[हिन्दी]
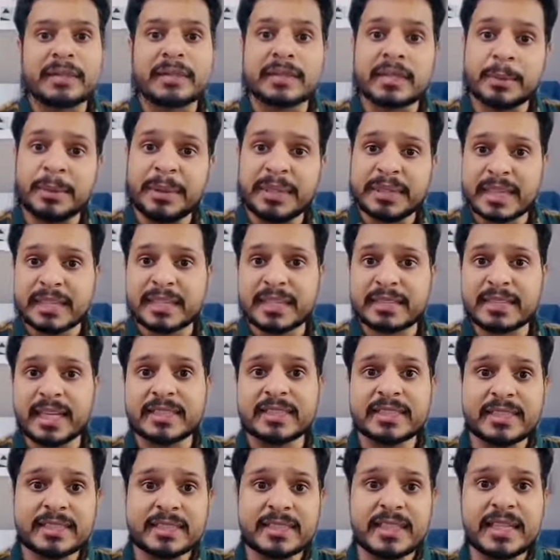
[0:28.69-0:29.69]
तभी ज्यादा
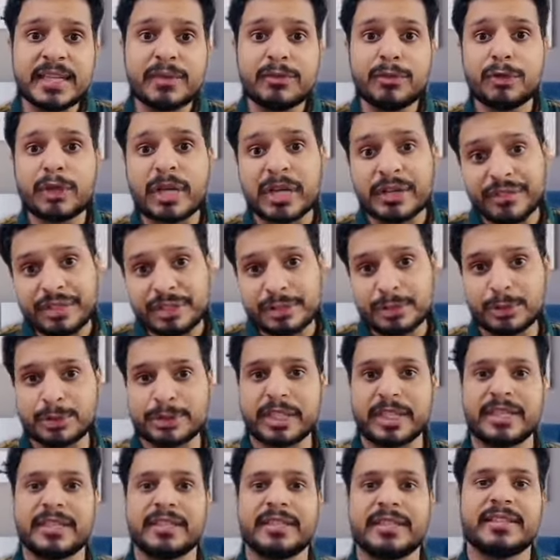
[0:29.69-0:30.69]
चांसेस है कि वो कन्विंस हो
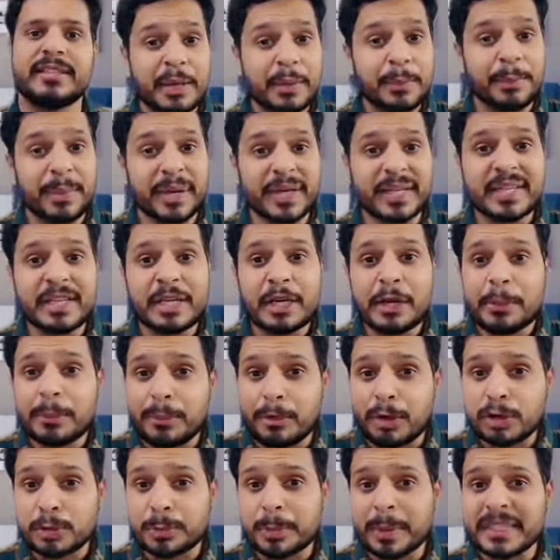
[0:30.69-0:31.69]
जाए बट
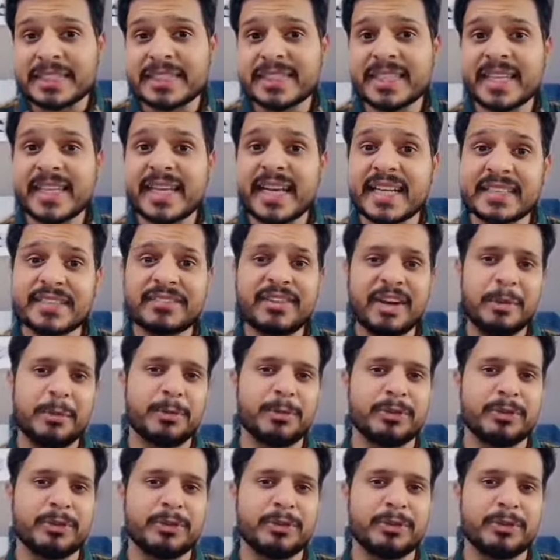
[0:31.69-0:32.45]
प्रोस्पेक्ट से क्या सवाल